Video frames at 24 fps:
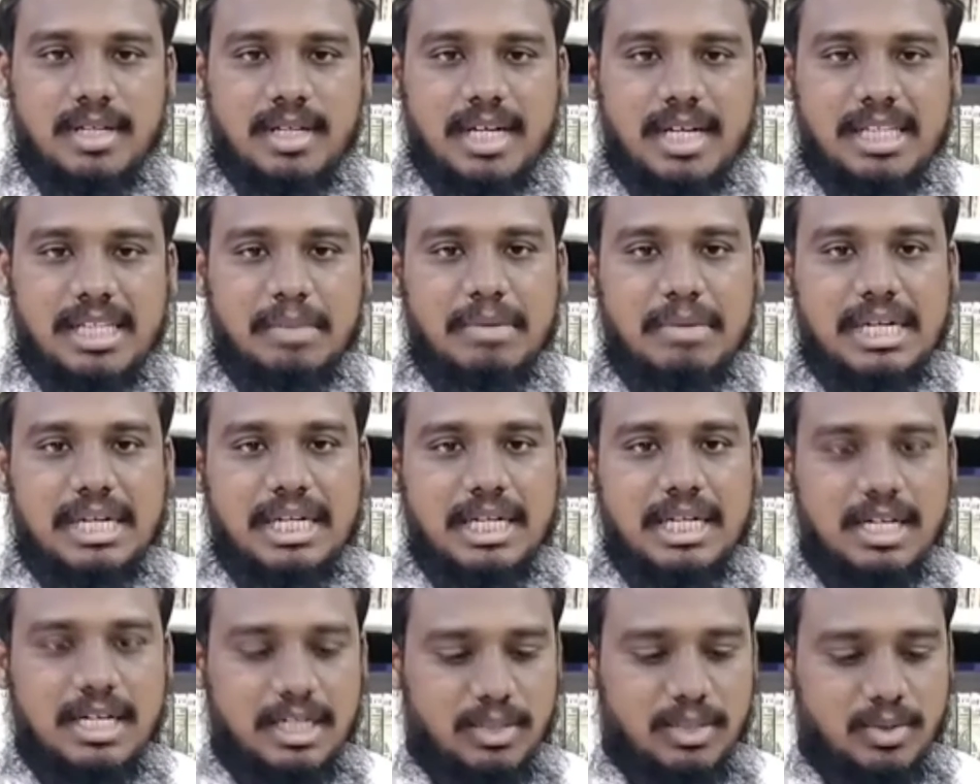அந்த
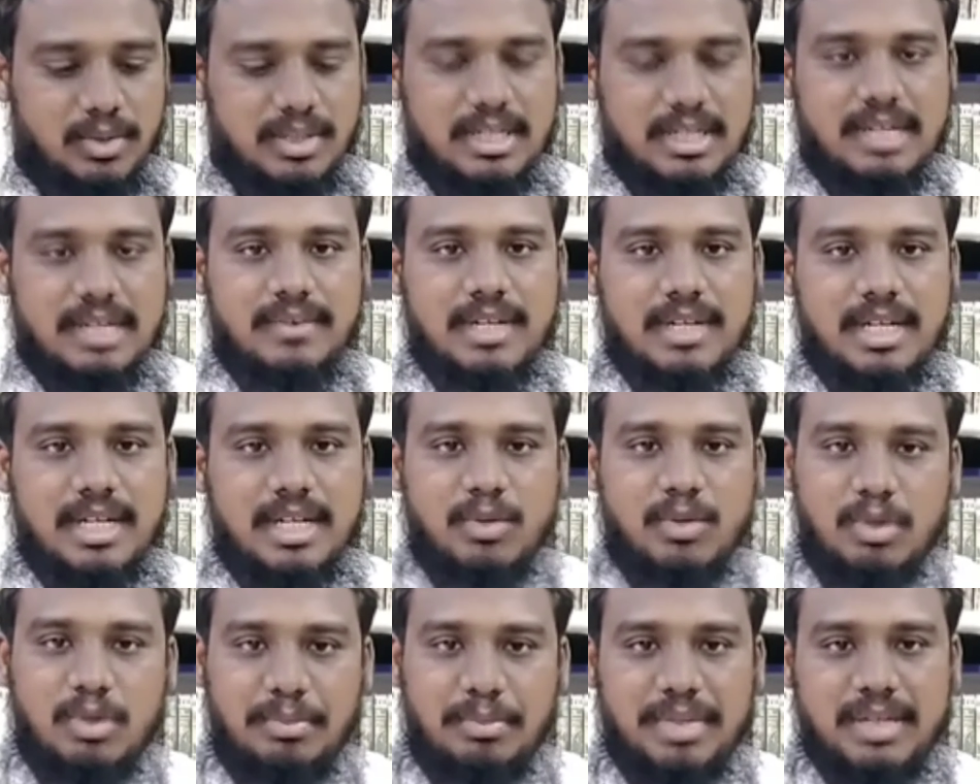மரங்கள்கிட்ட ஒரு தடவை
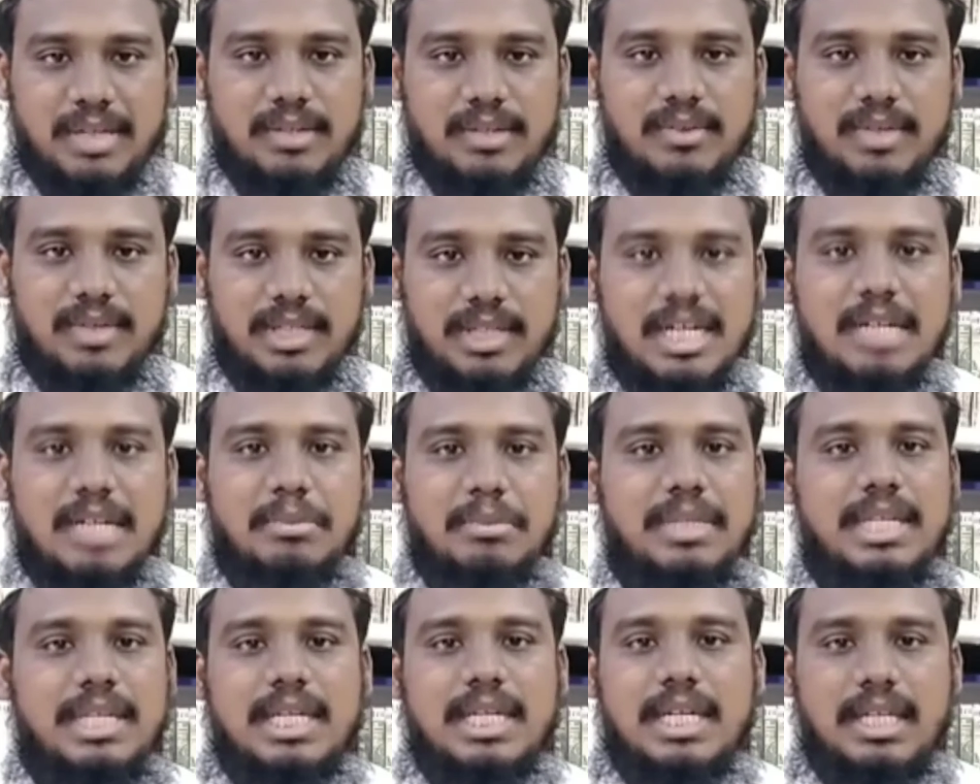ஒரு பறவை வந்து
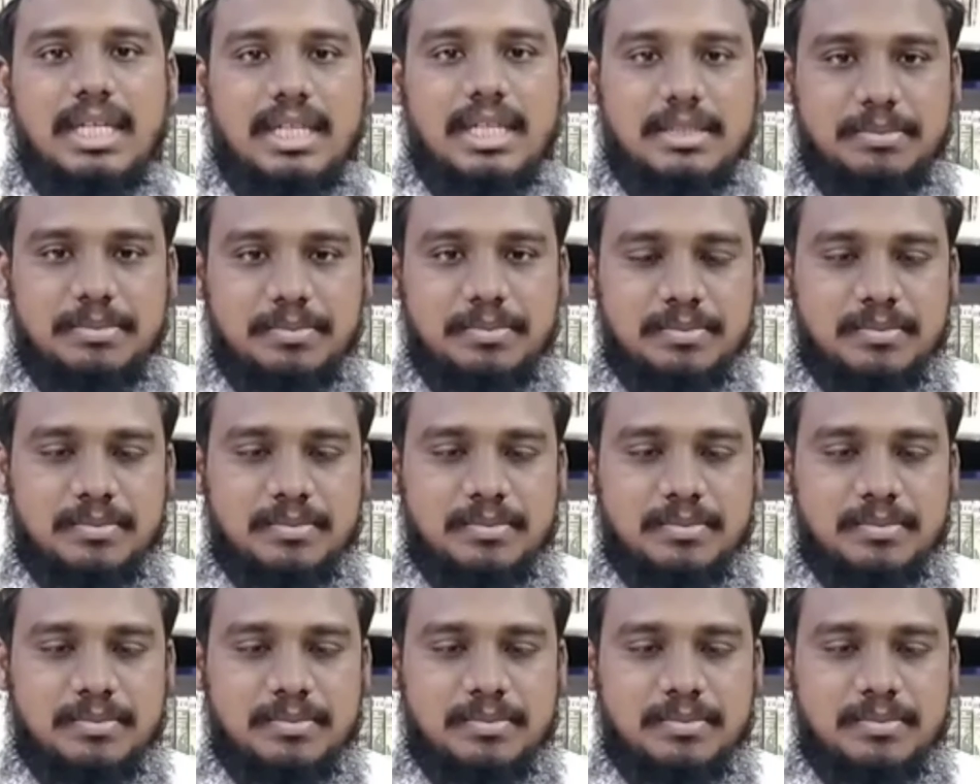அனுமதி கேட்குதான்